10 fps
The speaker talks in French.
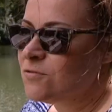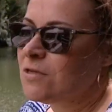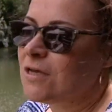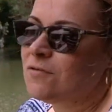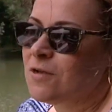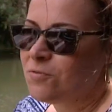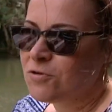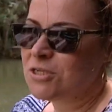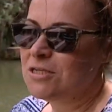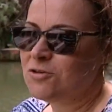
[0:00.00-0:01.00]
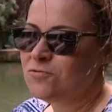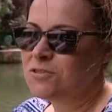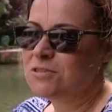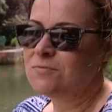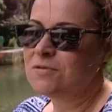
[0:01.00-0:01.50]
on arrive à la prochaine écluse,
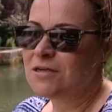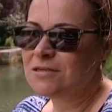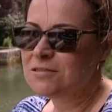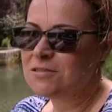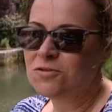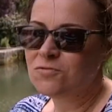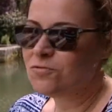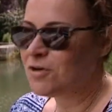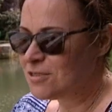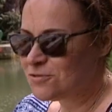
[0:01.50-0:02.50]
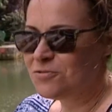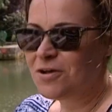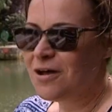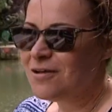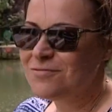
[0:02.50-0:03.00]
c'est bien. Sinon, on reste
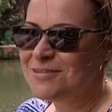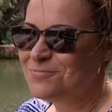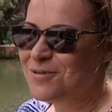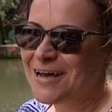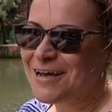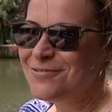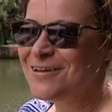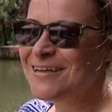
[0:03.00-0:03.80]
là, c'est pas grave.